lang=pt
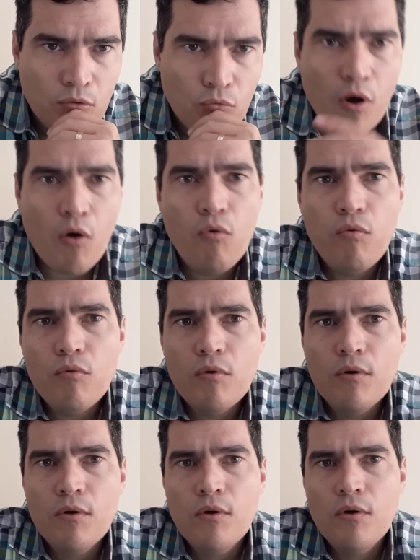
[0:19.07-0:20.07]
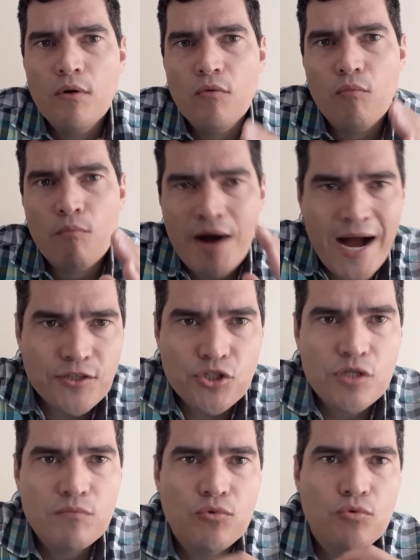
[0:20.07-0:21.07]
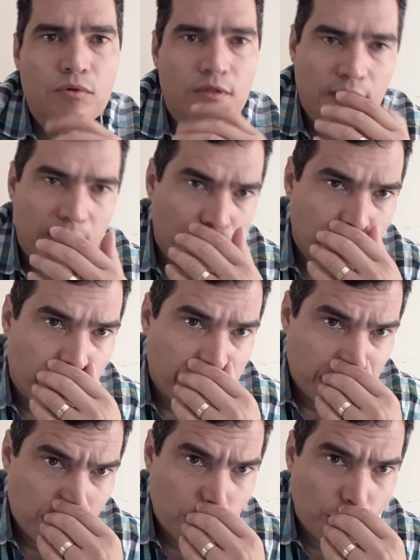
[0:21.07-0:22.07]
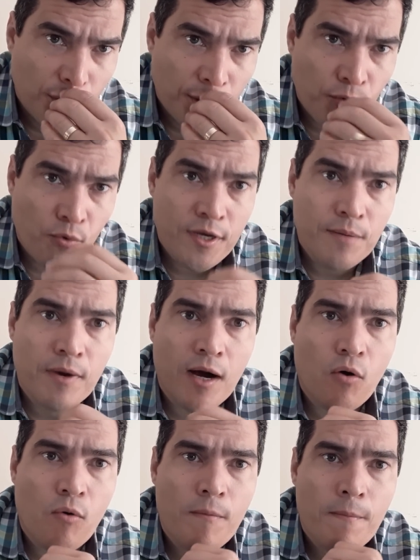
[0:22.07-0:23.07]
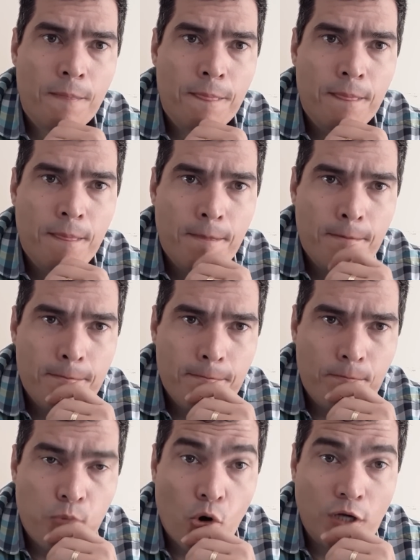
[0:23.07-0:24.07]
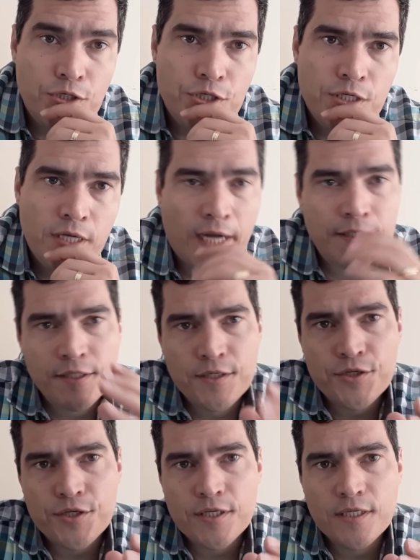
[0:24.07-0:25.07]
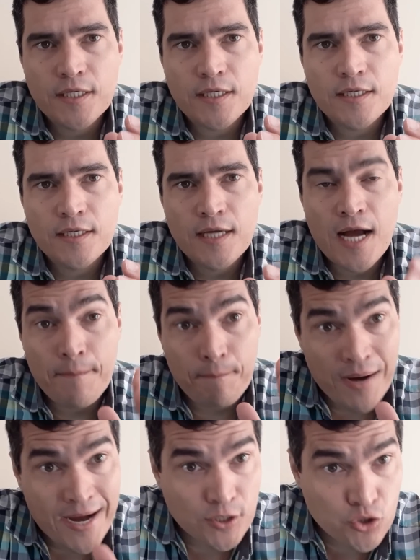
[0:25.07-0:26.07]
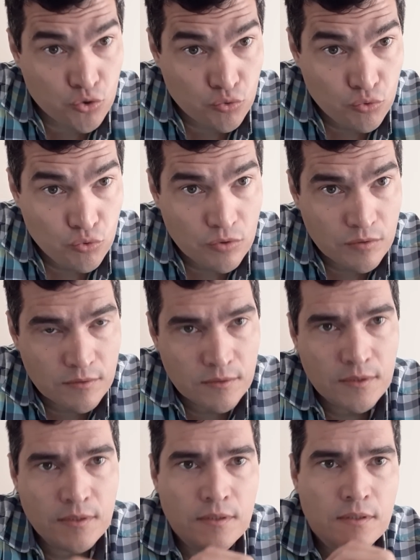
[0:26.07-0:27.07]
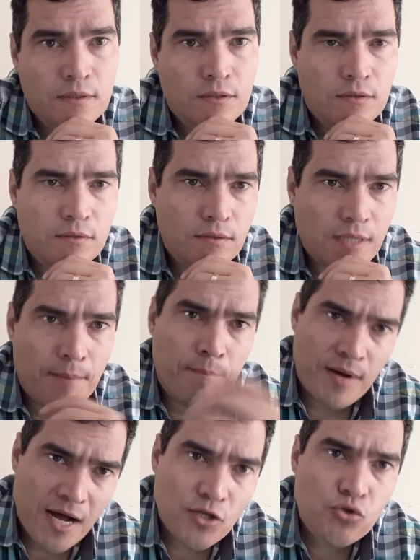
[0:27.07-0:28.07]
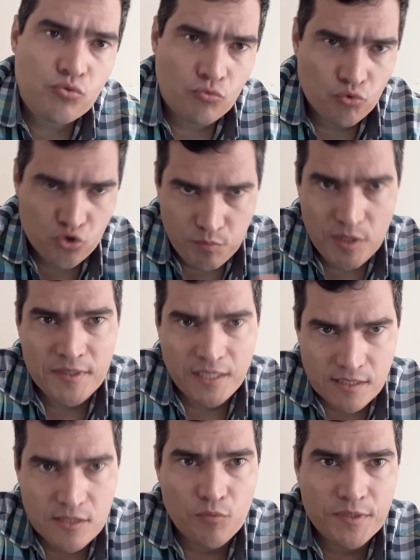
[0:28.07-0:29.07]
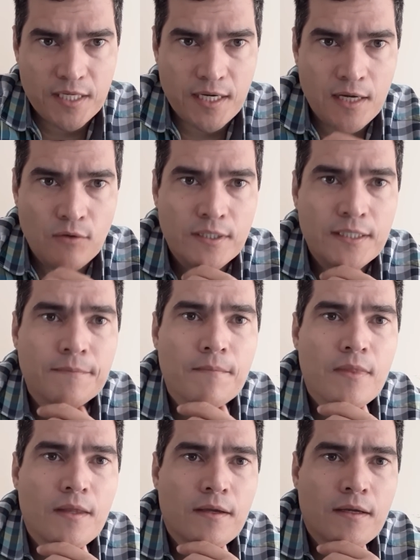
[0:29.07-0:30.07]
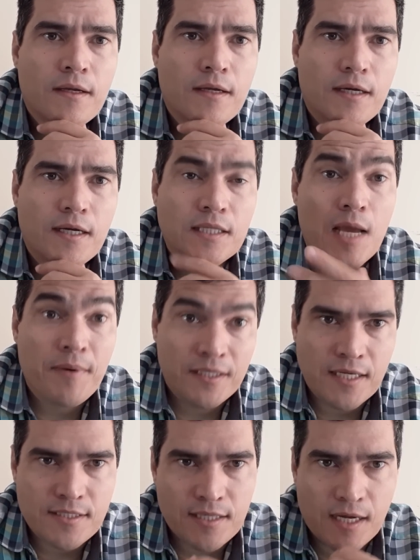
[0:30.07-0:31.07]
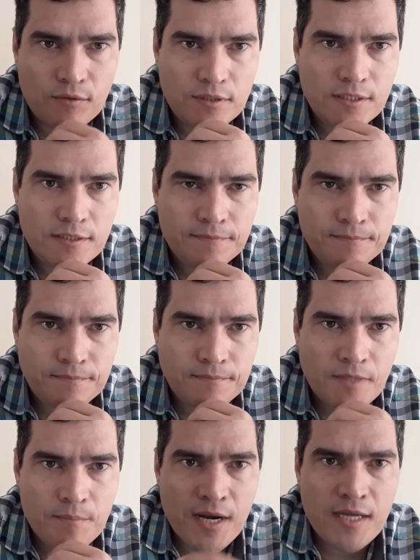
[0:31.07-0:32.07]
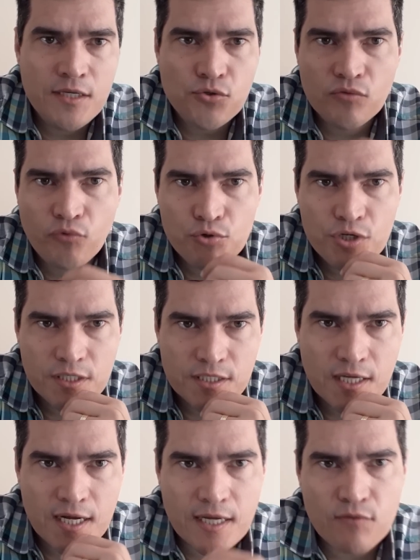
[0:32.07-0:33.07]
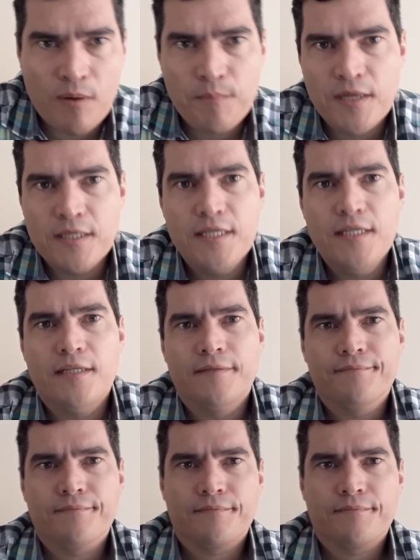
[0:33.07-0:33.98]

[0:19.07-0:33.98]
Qual o máximo ganho de peso que um animal pode atingir a pasto, a pasto com suplementação mineral, né? é, na época das águas. Para isso eu vou utilizar aqui uma planilha